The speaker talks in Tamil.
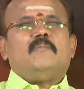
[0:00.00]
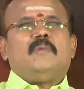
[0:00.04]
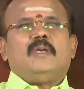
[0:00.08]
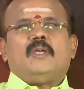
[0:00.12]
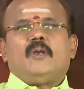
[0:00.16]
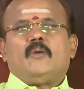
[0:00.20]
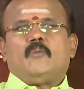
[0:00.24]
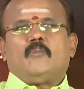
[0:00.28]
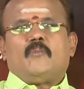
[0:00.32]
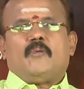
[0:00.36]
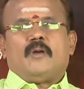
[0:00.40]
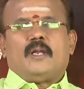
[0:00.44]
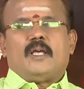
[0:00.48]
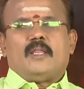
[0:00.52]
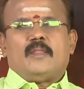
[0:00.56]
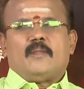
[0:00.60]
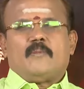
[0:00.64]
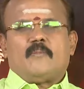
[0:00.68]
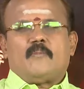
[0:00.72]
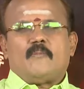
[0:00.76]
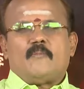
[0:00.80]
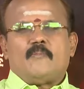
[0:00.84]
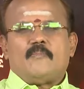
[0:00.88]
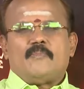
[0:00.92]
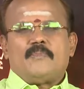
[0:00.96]
மீறக்கூடாது
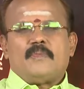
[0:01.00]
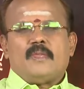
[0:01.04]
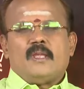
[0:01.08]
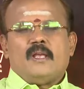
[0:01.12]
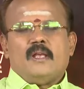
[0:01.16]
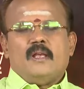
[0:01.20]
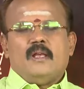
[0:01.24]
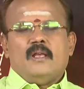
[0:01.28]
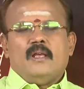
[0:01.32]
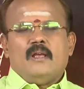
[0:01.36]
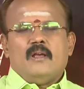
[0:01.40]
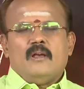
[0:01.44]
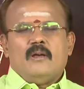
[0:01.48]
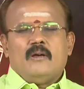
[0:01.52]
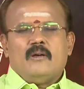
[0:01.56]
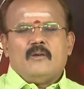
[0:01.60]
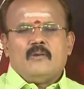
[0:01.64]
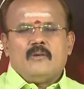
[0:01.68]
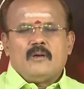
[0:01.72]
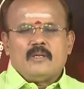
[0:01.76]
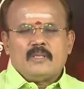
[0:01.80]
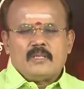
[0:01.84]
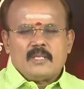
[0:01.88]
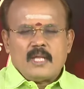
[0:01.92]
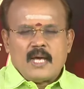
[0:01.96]

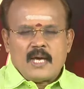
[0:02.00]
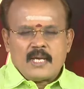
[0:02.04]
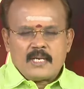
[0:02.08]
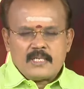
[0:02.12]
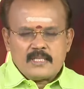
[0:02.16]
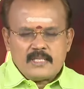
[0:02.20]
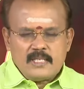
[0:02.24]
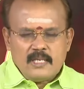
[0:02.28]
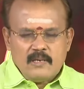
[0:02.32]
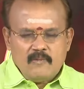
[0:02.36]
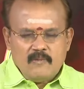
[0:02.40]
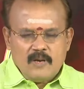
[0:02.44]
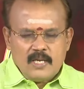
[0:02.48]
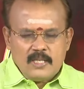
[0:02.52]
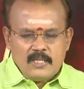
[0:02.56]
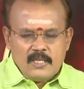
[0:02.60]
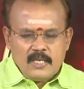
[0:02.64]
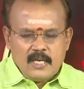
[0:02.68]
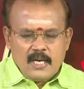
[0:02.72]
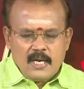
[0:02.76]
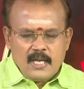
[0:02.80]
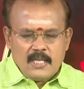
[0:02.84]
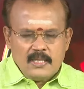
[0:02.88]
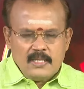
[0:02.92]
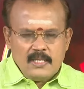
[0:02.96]

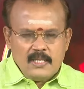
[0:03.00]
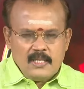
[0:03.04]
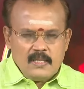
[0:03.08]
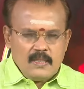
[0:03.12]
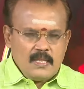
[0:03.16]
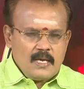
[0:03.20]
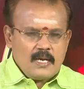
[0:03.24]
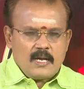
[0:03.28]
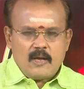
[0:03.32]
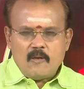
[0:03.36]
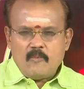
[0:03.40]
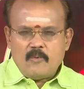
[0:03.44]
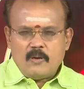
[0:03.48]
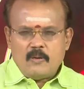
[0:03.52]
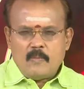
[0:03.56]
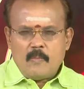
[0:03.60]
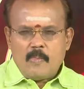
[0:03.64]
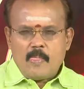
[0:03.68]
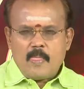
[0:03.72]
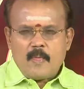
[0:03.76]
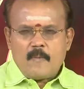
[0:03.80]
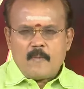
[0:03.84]
அரசியல்வாதிகள் அதிக கவனம்